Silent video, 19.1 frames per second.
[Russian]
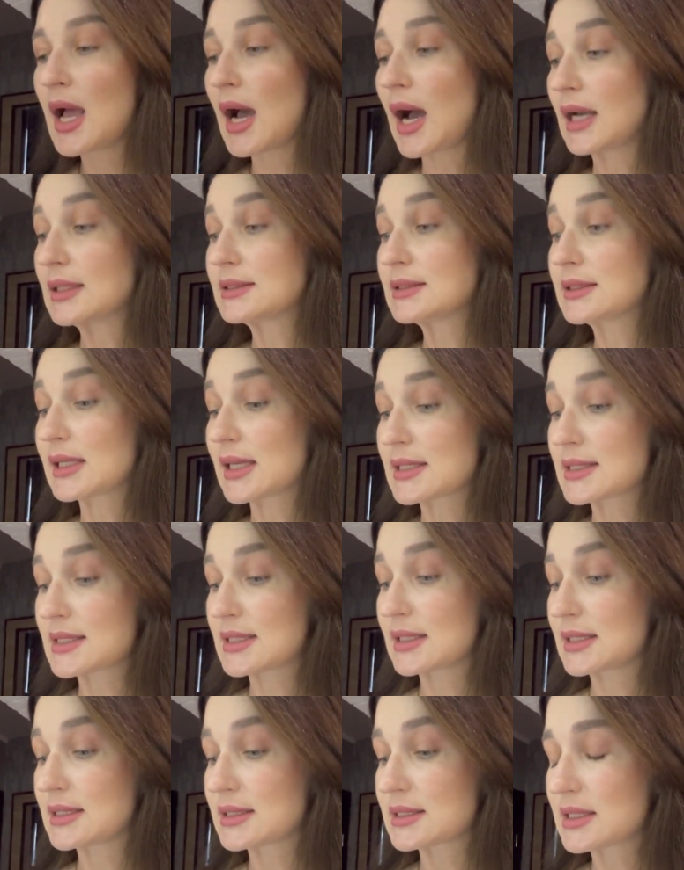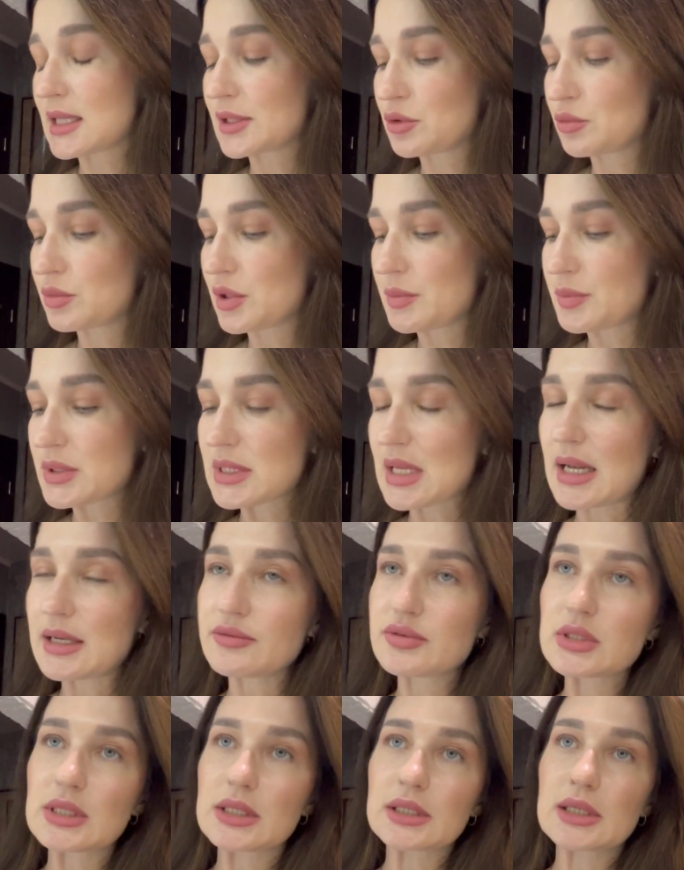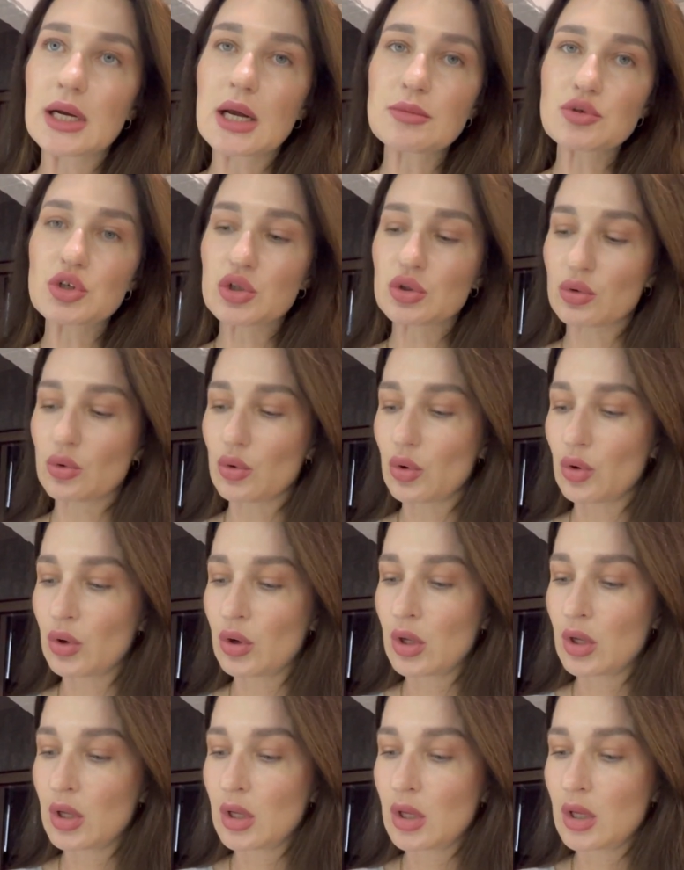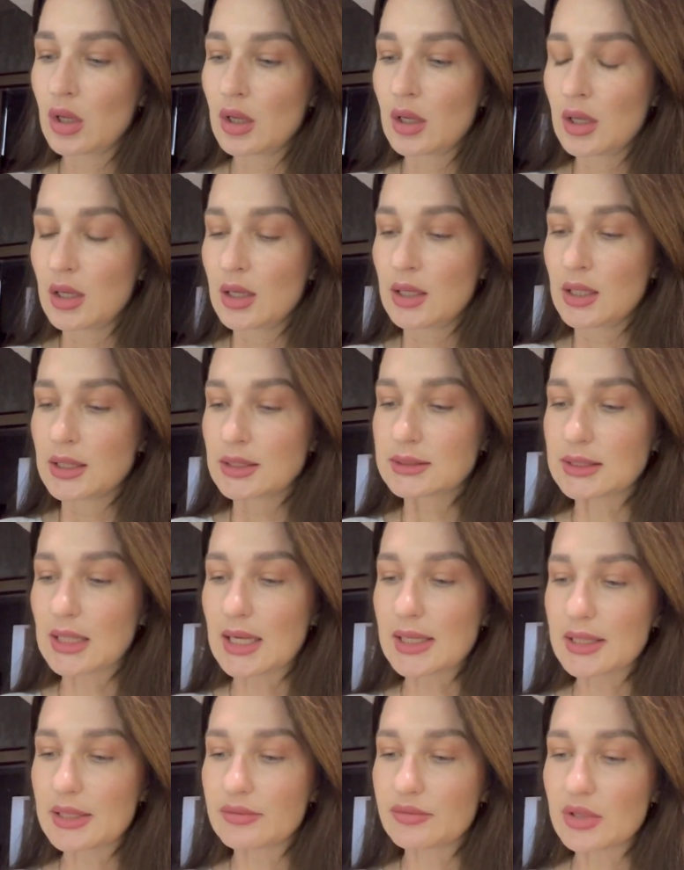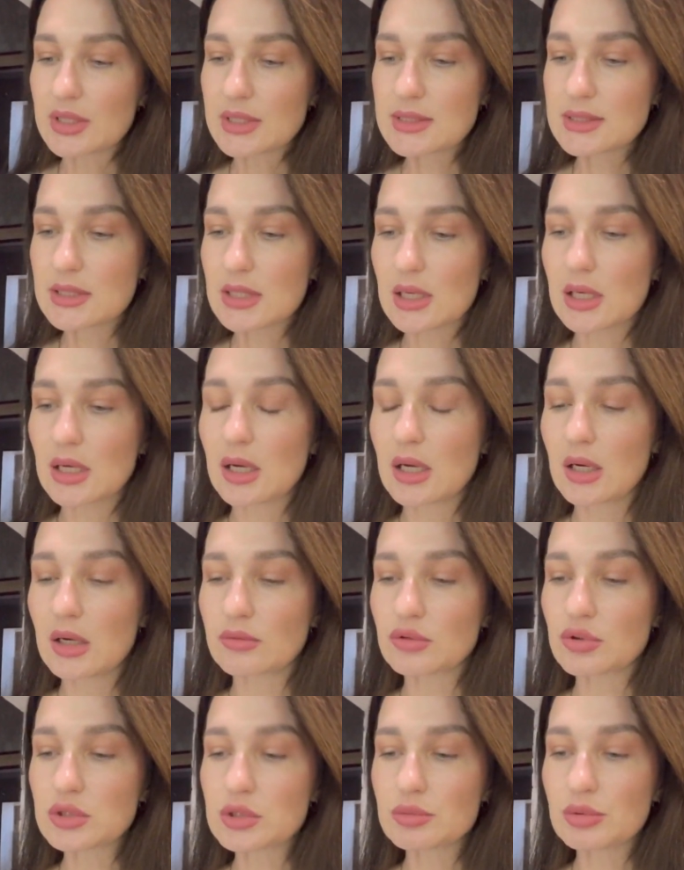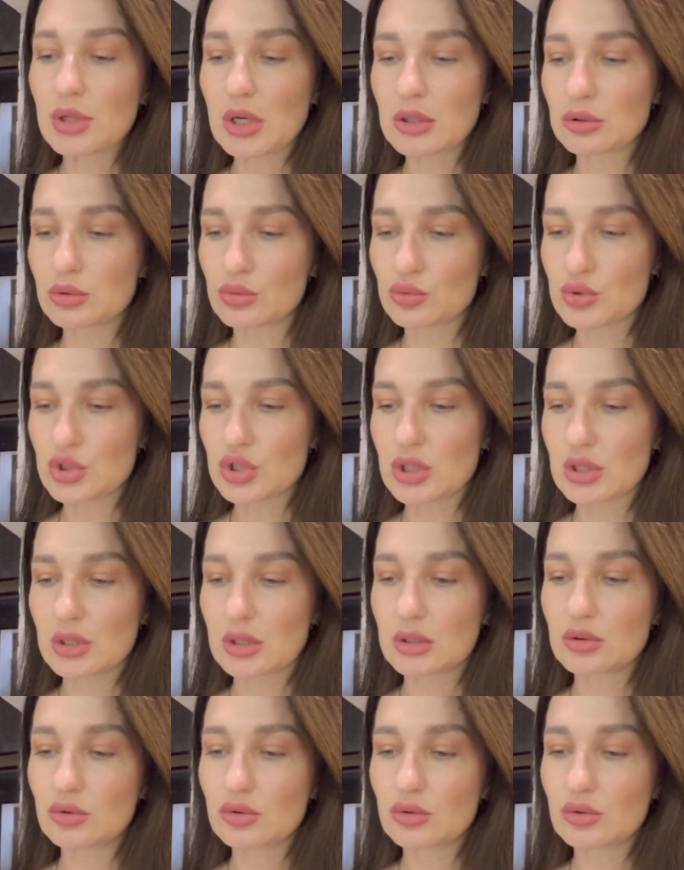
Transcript: Один раз я нанесла, но мне писали в Телеграм, что старая версия вроде бы как лучше.